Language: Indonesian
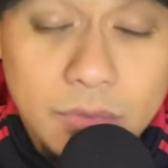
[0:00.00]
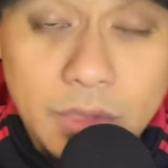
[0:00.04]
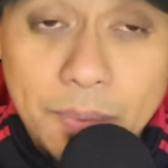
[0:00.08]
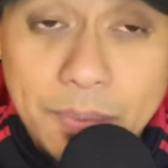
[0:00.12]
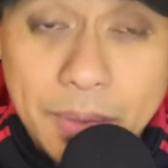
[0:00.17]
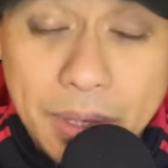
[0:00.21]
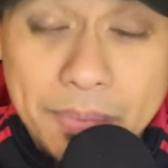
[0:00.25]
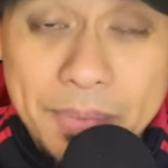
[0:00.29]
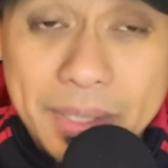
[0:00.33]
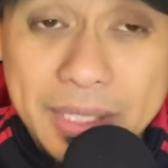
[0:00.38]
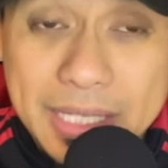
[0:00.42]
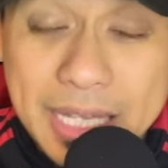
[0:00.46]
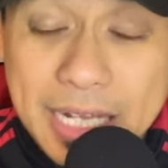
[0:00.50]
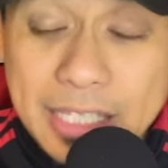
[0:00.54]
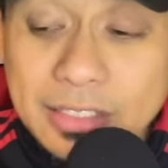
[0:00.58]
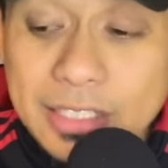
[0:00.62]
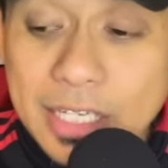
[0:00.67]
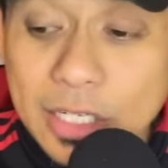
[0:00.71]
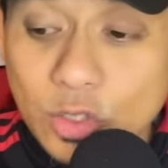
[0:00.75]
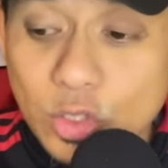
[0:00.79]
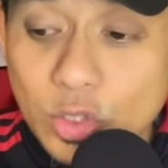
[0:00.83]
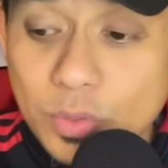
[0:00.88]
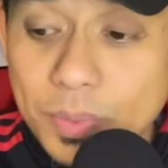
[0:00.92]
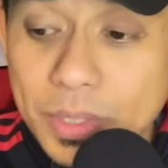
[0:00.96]
permintaan
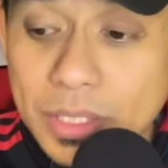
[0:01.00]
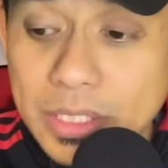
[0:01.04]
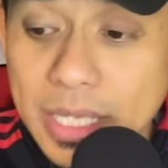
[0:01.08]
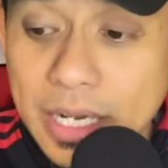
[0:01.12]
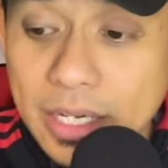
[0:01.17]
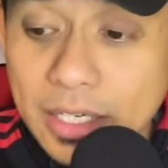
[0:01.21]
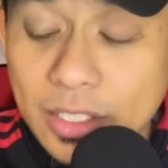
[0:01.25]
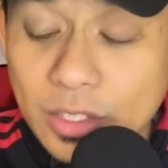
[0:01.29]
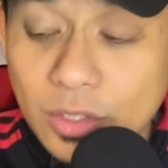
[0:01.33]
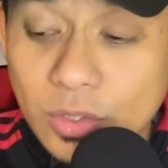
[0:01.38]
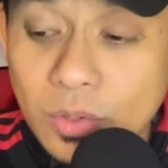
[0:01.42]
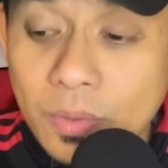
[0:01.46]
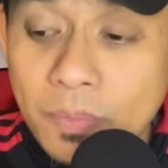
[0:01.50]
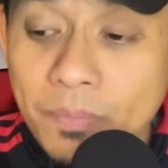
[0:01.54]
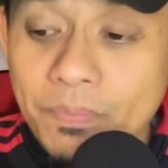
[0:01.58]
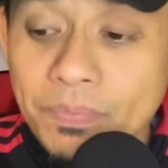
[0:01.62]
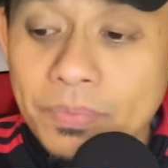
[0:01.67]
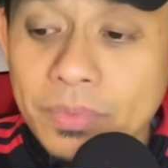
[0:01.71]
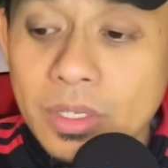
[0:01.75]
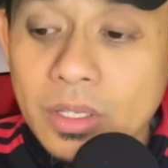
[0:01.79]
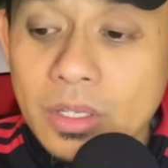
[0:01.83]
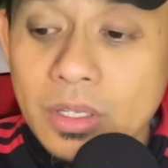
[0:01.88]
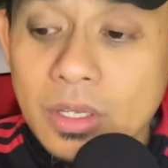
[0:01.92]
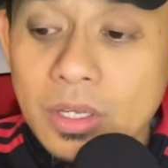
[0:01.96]
100% itu
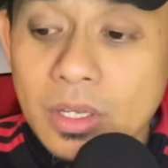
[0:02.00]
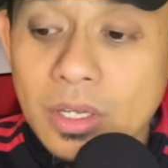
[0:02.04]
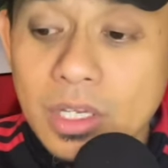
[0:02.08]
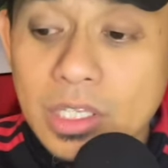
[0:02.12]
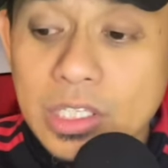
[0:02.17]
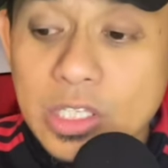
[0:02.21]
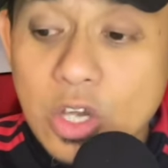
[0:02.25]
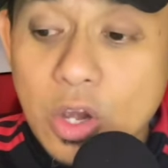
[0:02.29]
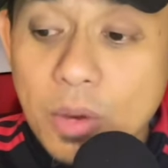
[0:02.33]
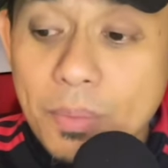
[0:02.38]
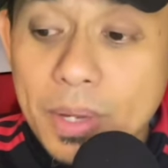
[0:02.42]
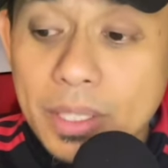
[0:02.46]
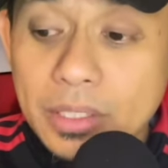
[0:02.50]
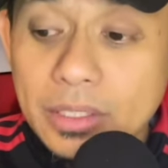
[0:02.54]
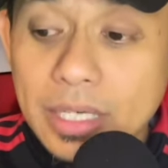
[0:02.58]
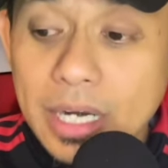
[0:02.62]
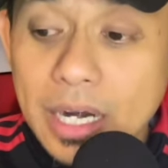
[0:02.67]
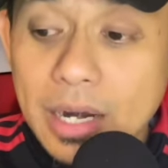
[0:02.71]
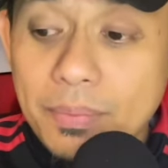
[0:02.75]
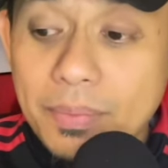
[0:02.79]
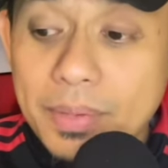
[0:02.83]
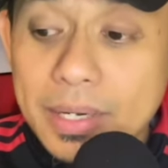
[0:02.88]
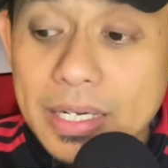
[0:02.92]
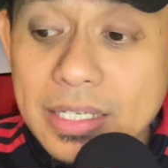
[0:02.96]
jawaban
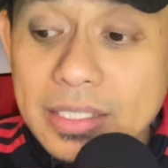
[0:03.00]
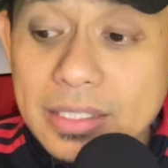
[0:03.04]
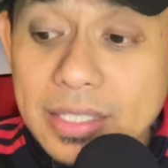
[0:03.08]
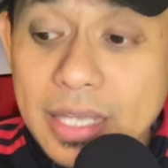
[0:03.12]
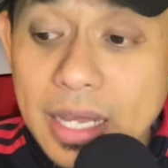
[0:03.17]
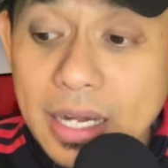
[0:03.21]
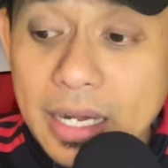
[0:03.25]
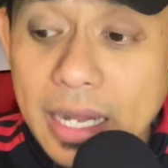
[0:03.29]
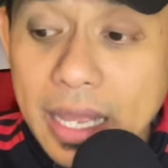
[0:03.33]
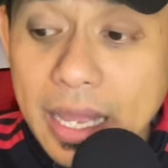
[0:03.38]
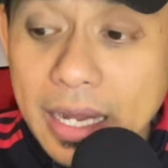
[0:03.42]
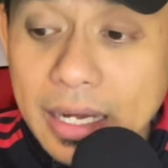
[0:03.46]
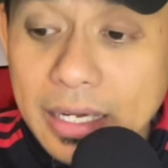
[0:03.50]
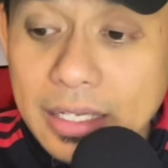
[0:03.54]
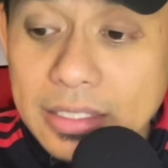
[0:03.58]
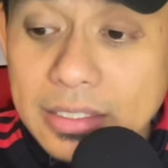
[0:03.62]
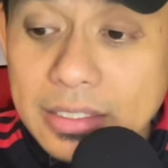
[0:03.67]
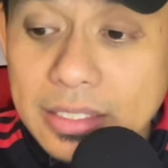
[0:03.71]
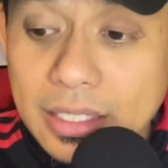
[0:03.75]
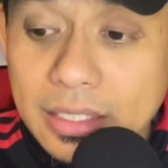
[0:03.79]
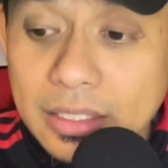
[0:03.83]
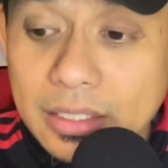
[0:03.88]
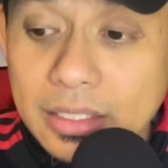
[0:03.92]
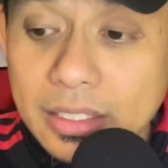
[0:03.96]
terhadap Christian
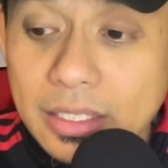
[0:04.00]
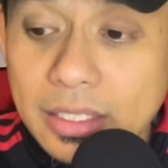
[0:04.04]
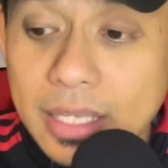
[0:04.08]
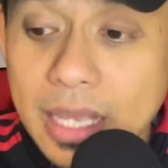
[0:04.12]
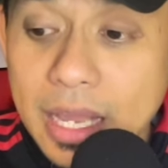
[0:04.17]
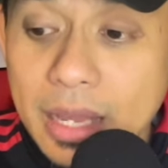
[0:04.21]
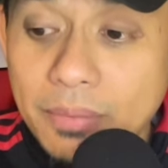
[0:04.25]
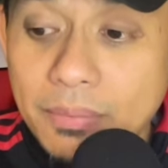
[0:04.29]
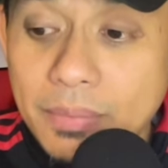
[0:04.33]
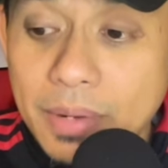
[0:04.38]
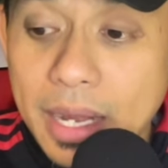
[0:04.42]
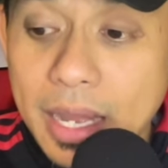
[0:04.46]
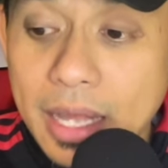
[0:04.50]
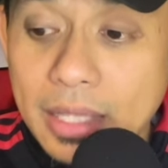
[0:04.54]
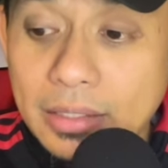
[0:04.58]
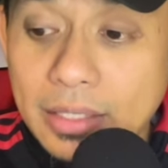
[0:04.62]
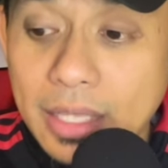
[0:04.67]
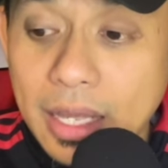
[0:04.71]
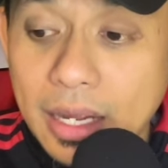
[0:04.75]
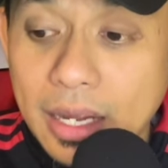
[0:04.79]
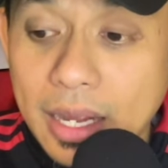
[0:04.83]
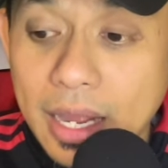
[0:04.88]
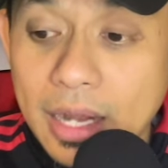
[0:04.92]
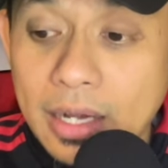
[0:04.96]
Eriksen yang
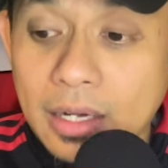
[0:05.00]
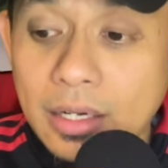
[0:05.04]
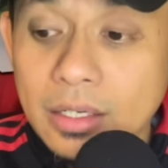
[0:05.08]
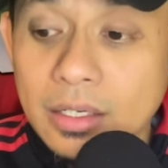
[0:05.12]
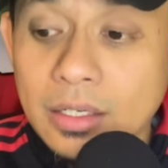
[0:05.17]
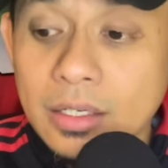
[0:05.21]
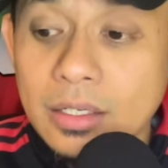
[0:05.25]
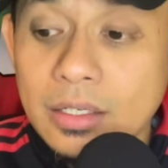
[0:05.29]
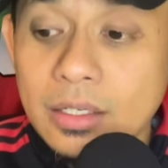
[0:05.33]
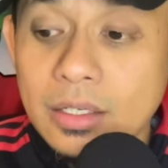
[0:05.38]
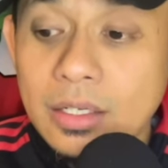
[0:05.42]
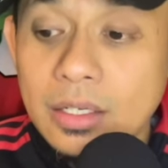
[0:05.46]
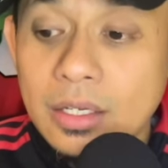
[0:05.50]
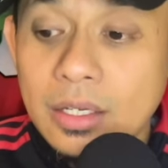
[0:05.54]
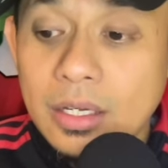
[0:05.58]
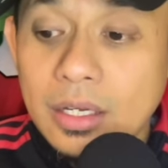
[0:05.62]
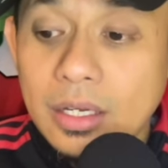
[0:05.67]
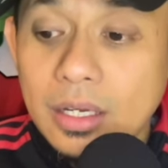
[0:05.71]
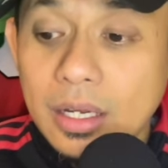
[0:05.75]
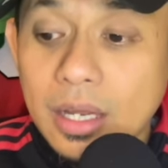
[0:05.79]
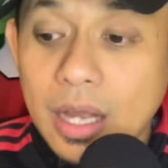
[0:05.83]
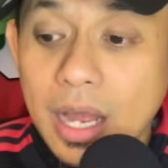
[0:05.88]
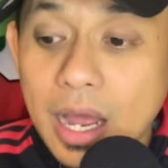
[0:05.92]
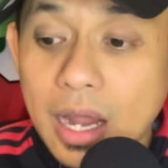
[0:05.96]
mengatakan
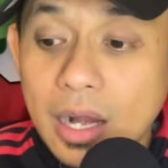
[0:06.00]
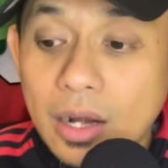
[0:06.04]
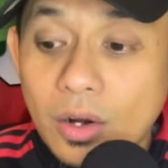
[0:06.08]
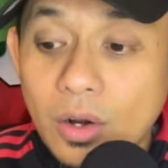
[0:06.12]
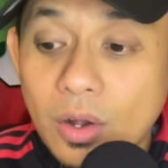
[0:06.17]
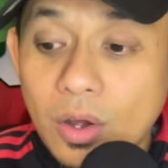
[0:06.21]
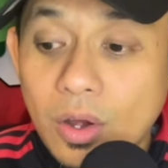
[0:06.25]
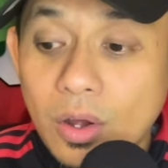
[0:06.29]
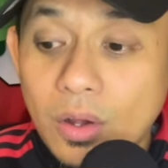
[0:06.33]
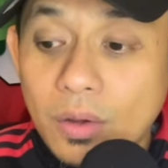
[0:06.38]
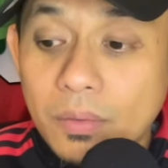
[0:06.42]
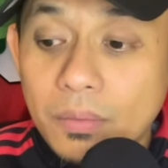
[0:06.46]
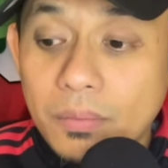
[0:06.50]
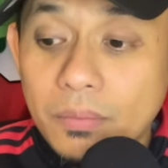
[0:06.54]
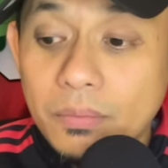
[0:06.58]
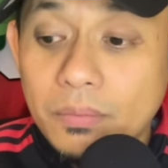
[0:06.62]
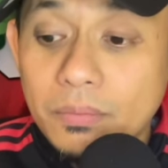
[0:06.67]
kalau